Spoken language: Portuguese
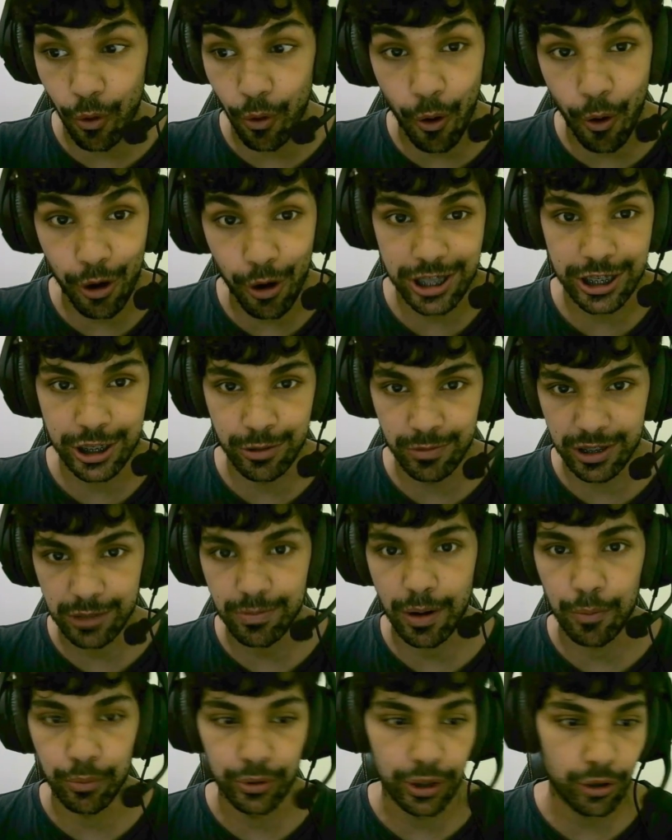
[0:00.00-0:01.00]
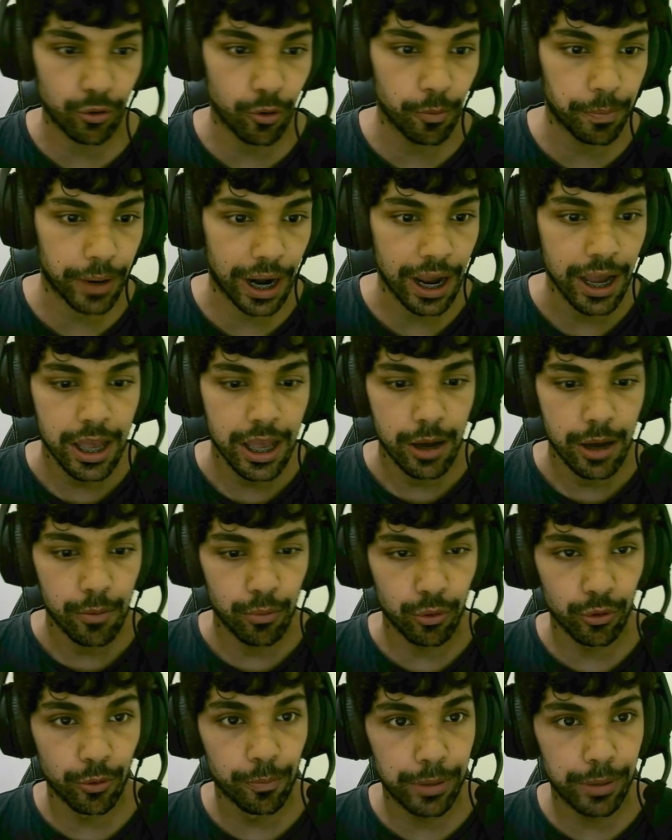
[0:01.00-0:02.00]
ótimas para poder comprar
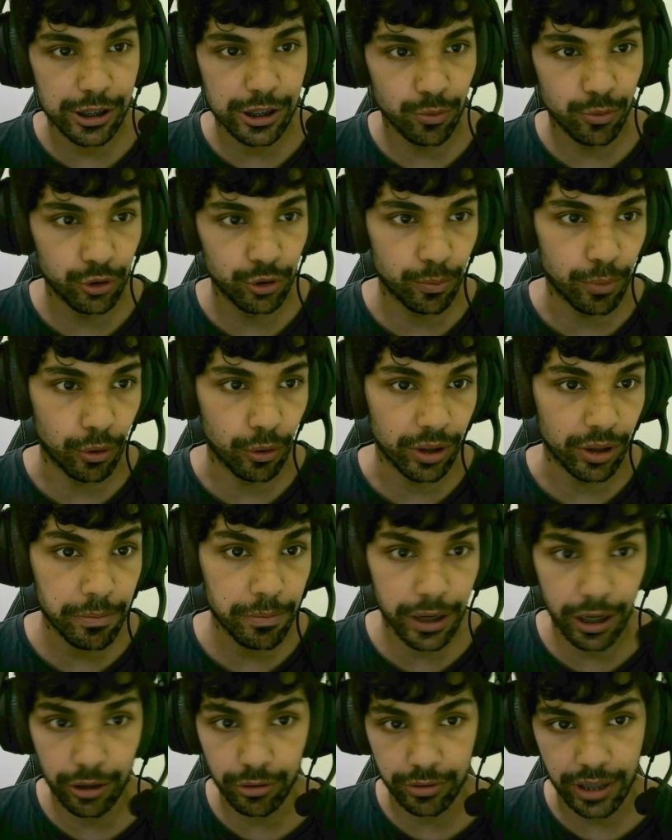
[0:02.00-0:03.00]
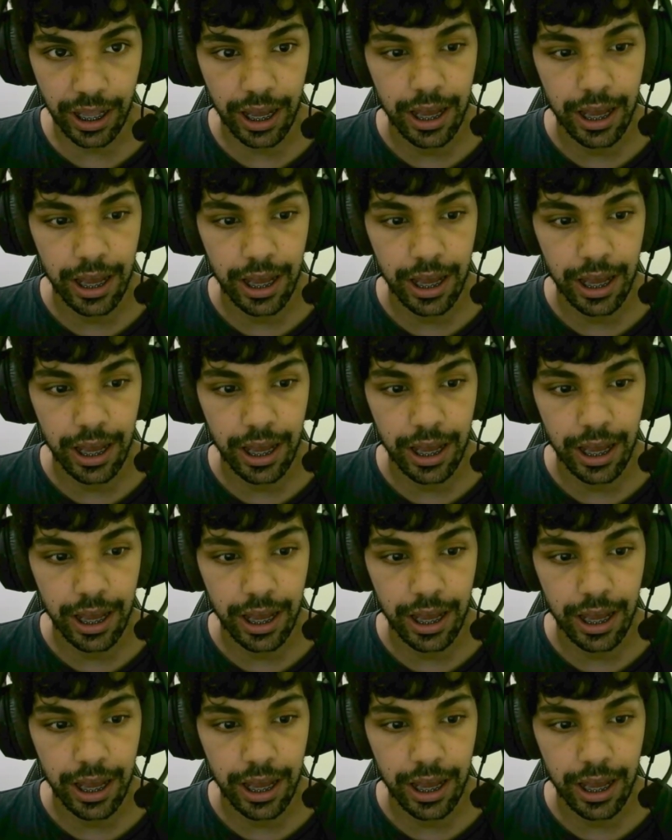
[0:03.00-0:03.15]
por um preço muito bom. Lembrando, tá?